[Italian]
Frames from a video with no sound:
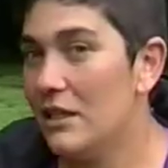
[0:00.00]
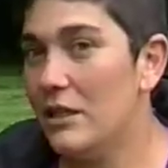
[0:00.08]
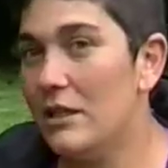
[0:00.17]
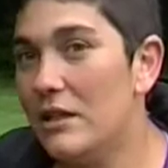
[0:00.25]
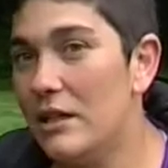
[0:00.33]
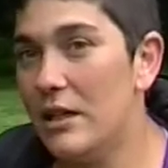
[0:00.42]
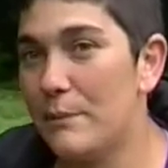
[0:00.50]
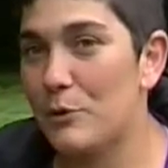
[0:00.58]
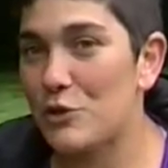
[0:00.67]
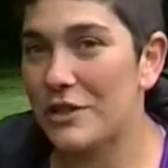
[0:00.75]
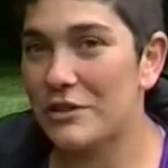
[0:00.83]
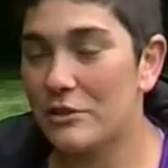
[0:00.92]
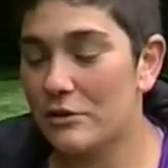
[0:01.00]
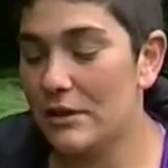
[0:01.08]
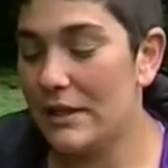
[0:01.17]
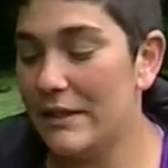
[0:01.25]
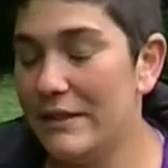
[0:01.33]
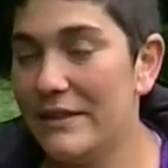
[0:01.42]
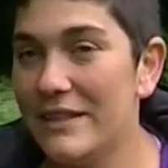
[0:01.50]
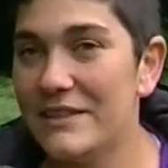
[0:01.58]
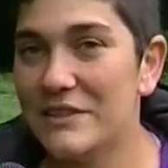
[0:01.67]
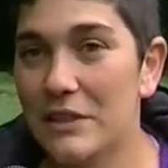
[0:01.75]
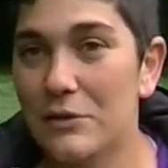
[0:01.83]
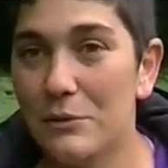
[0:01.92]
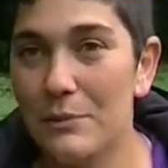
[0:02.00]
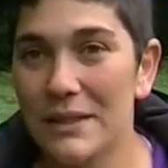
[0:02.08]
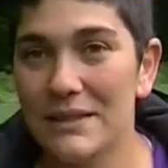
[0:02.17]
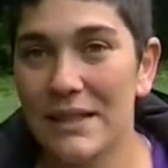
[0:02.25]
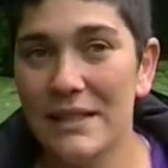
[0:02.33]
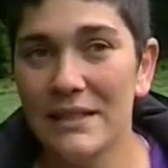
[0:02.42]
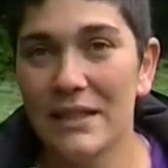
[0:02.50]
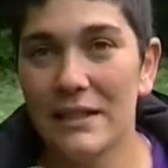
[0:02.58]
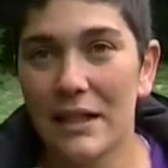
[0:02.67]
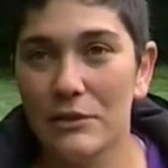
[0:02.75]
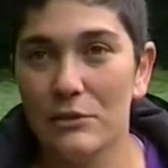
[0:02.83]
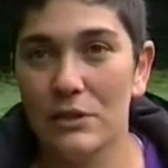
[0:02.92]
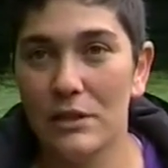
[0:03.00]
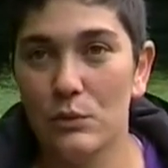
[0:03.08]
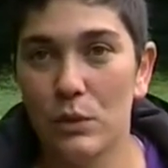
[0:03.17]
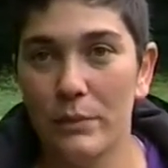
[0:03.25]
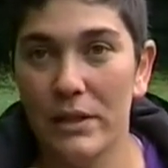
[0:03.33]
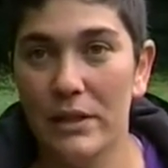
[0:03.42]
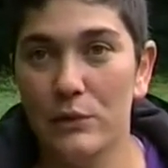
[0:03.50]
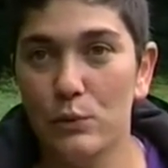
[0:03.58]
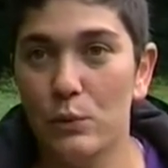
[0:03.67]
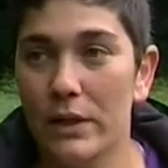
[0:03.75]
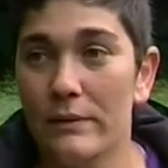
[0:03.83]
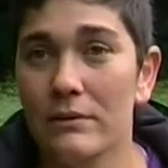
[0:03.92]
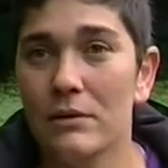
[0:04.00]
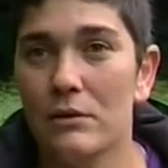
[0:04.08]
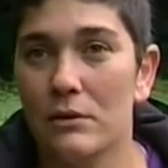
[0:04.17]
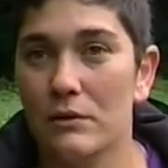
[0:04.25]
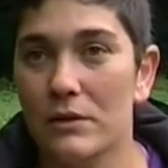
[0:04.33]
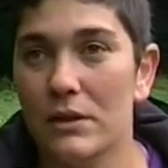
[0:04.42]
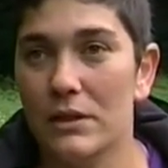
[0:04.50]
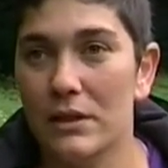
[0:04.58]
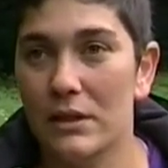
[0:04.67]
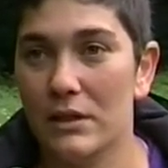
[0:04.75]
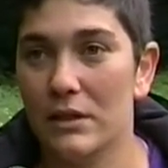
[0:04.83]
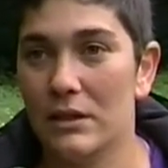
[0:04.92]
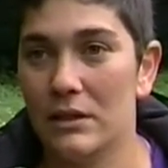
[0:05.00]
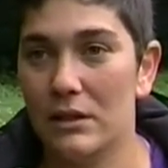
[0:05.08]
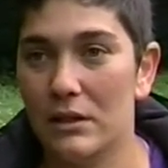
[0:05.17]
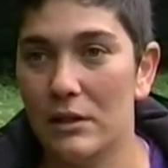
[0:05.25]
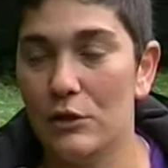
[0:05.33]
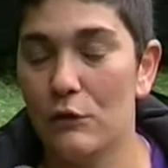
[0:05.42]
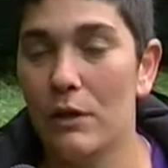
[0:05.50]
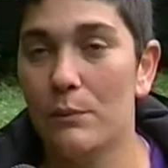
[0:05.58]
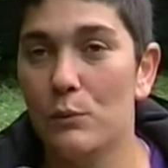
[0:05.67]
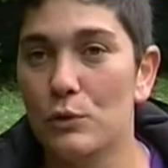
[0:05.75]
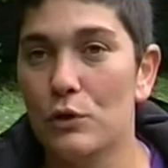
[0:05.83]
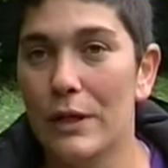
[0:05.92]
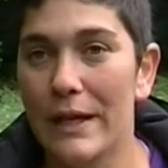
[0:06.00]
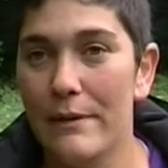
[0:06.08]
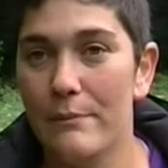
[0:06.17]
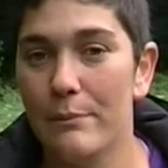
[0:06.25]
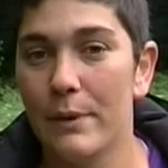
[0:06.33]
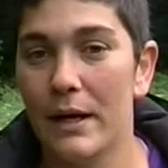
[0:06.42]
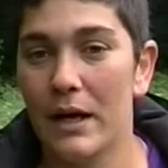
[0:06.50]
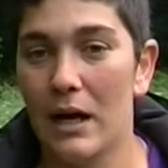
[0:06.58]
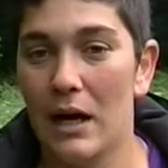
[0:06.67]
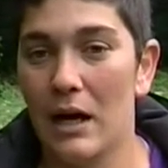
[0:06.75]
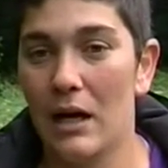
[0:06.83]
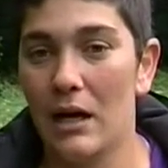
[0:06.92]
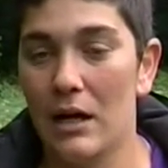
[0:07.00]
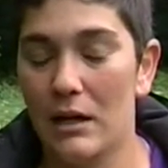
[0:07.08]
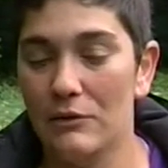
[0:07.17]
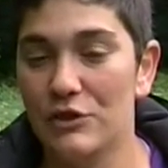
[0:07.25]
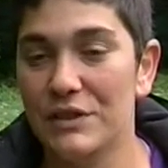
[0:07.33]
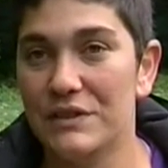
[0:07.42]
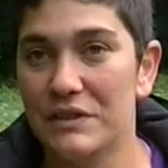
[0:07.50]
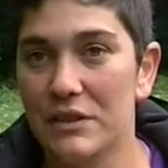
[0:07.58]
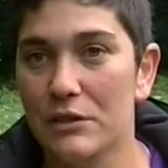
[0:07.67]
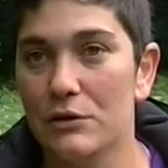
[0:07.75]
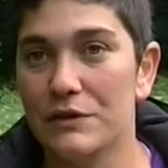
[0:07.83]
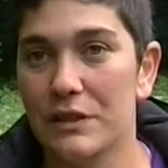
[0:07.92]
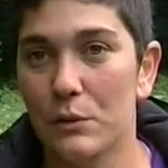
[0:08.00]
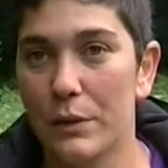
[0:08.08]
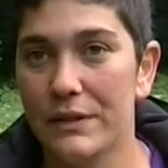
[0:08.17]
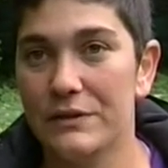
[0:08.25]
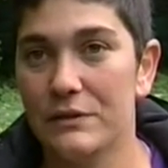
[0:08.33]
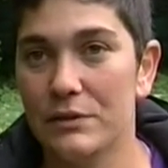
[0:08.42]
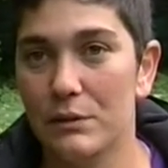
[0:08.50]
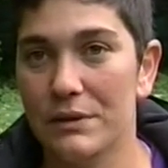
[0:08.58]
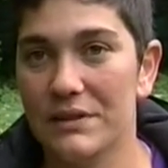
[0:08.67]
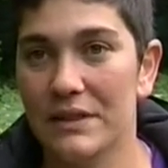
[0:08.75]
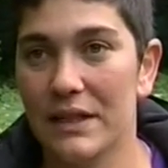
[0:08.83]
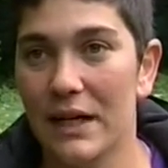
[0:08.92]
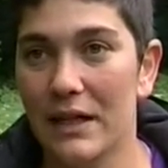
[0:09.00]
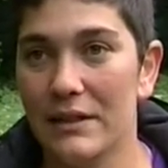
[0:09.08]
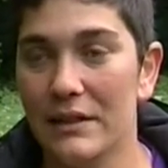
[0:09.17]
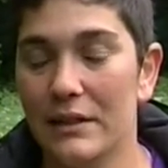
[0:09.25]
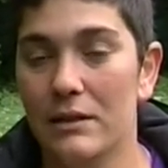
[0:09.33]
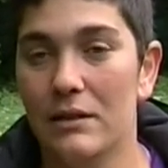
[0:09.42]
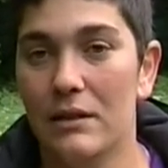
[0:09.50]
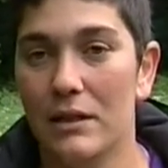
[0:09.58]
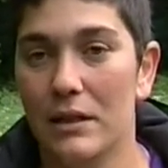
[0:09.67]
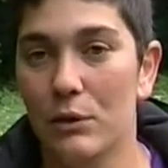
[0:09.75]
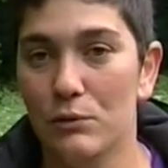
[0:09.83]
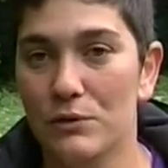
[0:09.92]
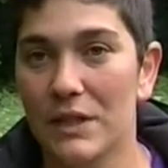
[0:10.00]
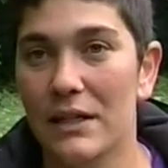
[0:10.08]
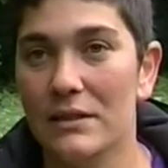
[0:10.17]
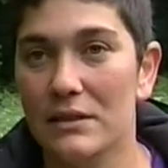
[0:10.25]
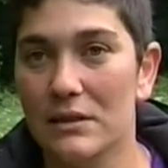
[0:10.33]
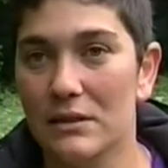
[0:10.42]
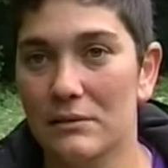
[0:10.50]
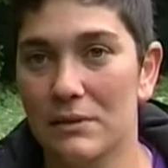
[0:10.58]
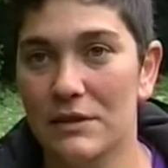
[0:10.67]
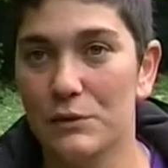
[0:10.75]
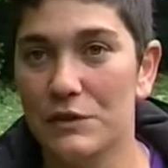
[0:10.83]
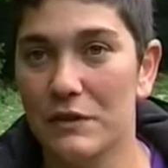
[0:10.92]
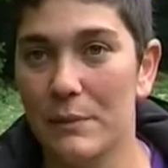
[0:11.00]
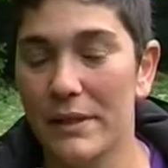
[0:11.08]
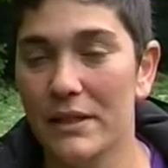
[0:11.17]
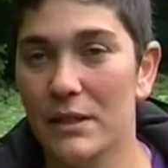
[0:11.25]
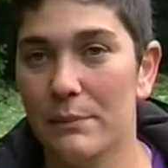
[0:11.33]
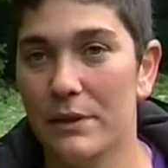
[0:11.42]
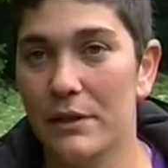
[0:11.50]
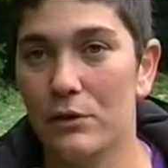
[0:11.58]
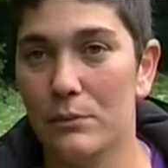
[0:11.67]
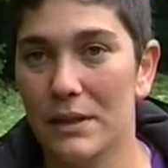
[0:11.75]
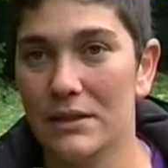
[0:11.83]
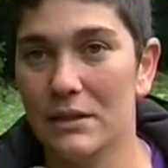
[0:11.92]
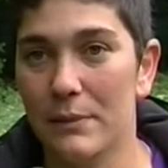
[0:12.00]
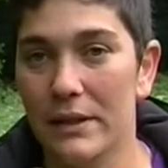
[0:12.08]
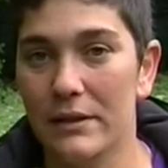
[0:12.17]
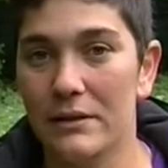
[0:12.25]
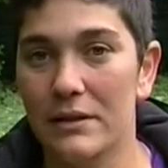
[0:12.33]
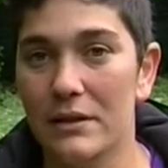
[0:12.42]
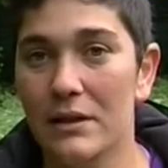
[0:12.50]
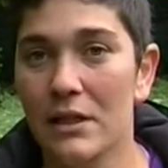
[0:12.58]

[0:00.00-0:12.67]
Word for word: Il progetto degli ex combattenti è nato nel 2002 con, eh, dove appunto l'EMPA ha gestito il sequestro di questi cani eh, usati esclusivamente per i combattimenti